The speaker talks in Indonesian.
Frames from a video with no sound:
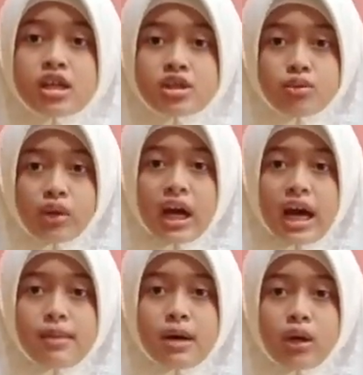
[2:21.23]
Surah
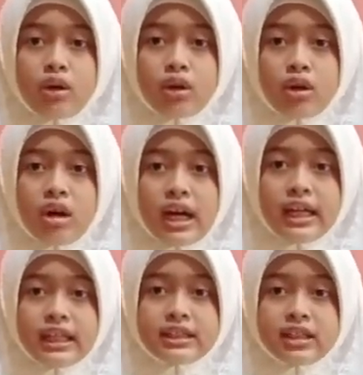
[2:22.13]
Al-Baqarah
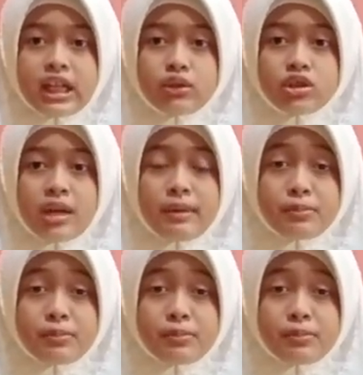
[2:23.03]
ayat 183.